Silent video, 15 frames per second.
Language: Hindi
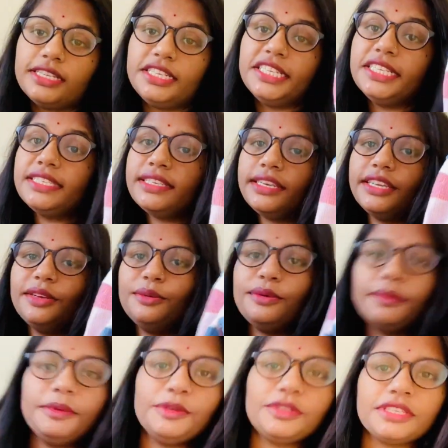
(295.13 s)
जीन्स ले लूँ
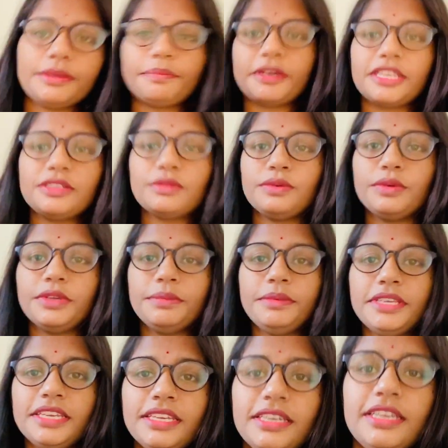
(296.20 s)
अभी उसके पास कोई
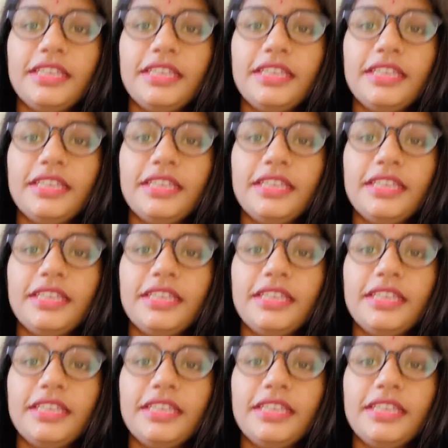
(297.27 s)
भी